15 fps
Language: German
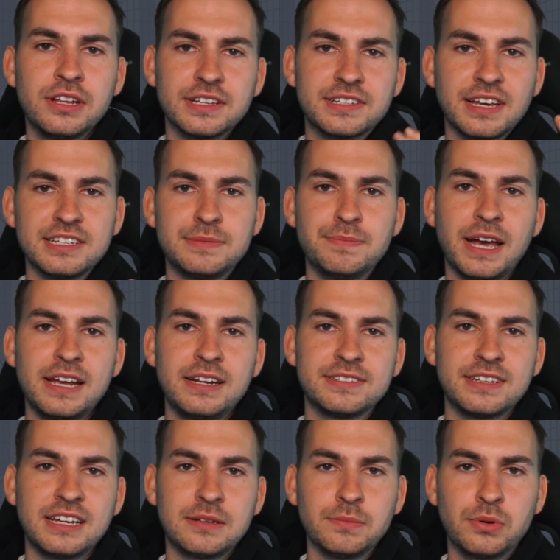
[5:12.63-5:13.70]
Das heißt,
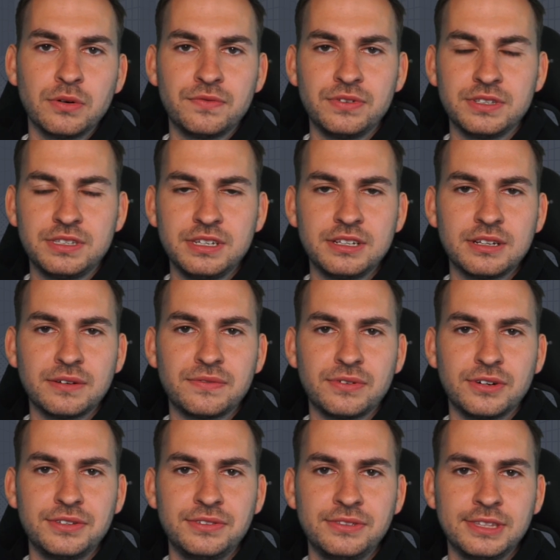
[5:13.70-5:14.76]
beide Seiten profitieren
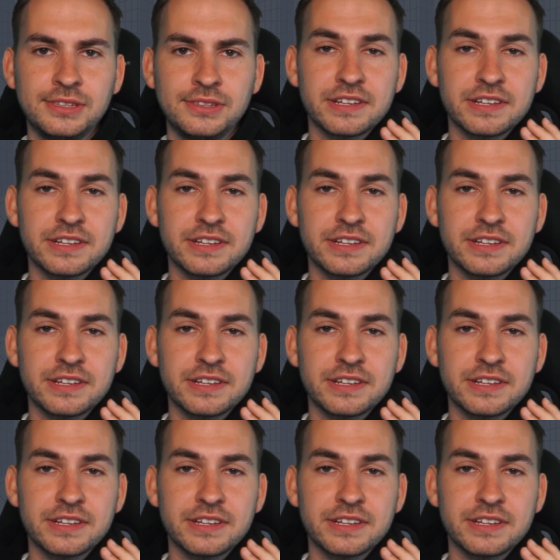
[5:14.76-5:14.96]
davon,